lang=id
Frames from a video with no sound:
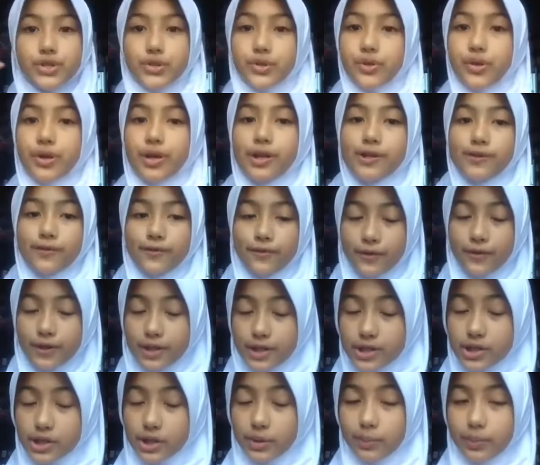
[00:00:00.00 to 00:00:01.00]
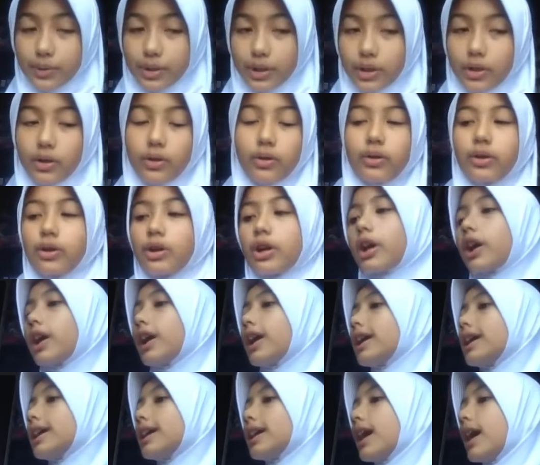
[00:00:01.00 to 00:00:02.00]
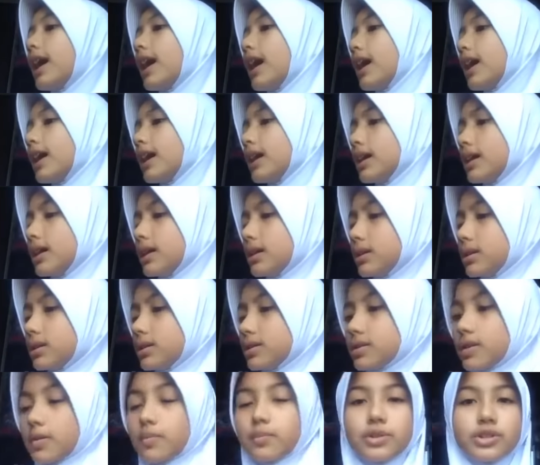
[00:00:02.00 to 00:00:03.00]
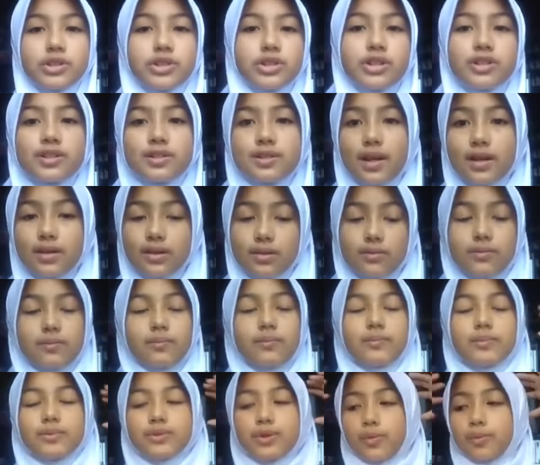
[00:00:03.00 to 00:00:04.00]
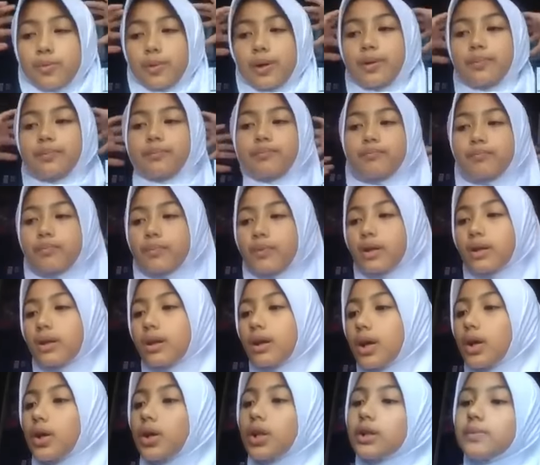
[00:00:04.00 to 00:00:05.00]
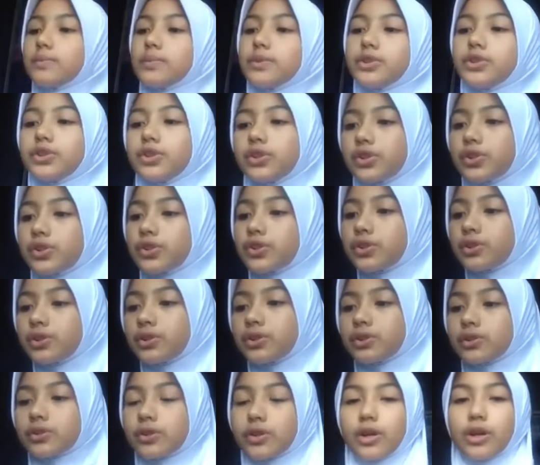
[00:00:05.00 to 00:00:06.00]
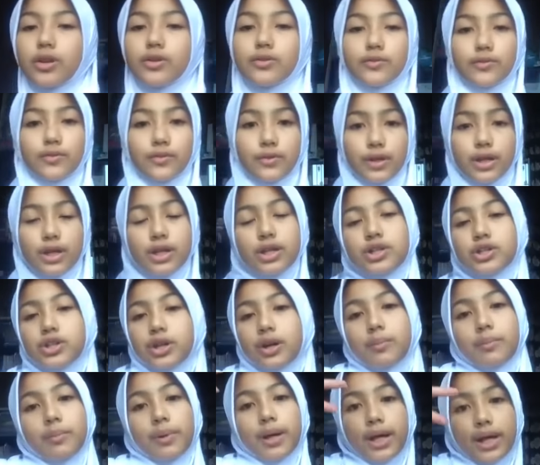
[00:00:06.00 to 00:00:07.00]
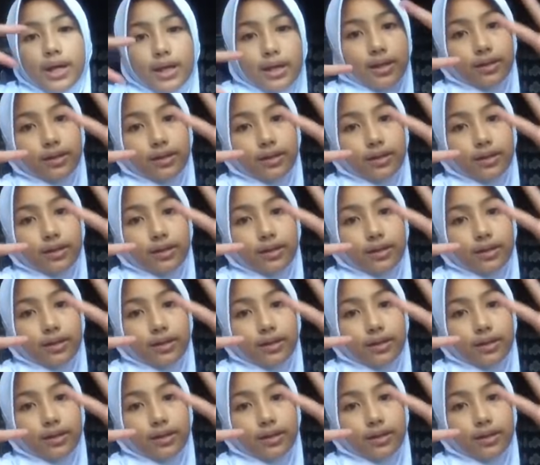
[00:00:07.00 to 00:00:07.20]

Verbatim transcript: store in V shopping or establish a site shopping aku lebih choose store in V shopping